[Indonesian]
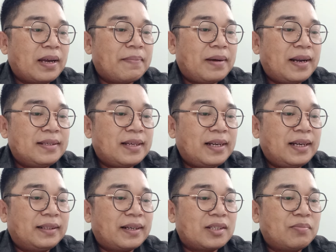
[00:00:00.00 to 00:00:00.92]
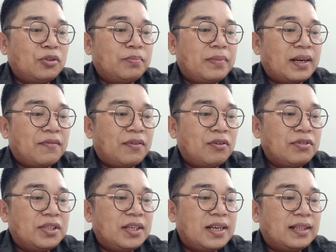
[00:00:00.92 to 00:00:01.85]
bagaimana jaringan tersebut
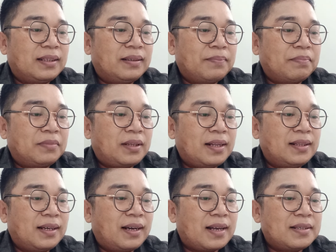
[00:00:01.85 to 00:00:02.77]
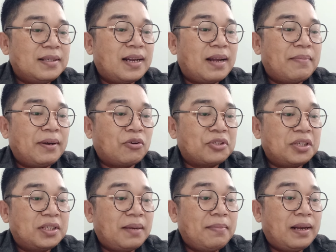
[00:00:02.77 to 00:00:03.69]
berevolusi dan terintegrasi dalam
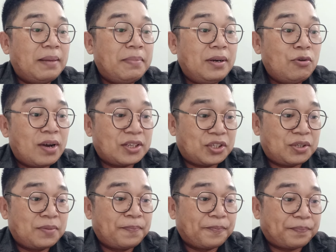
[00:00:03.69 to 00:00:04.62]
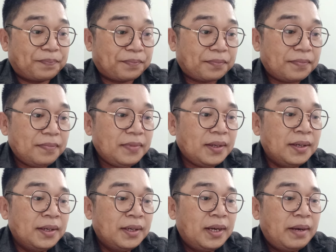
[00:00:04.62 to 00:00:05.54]
ekosistem yang lebih luas
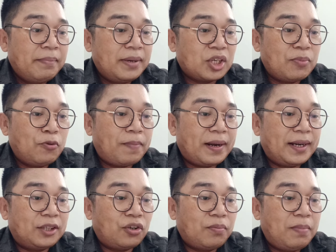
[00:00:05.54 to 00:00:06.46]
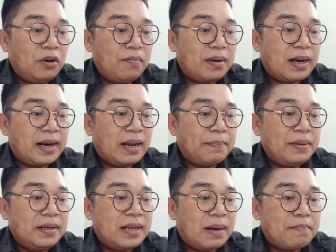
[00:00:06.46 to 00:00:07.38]
Meskipun Pay Network belum
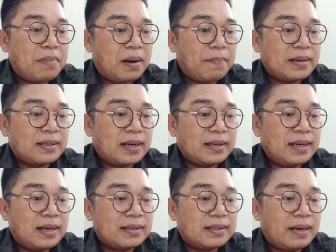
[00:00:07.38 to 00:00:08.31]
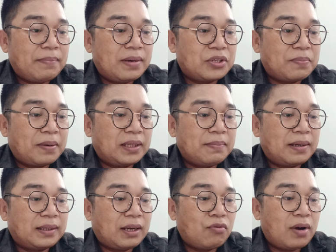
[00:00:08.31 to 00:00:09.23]
menghadapi dampak pasar yang sama seperti
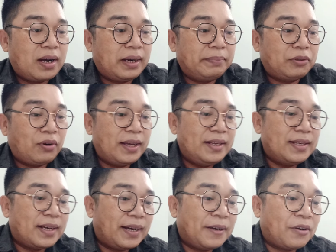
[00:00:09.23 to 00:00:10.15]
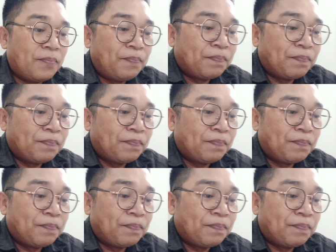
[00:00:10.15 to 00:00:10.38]
mata uang kripto lainnya,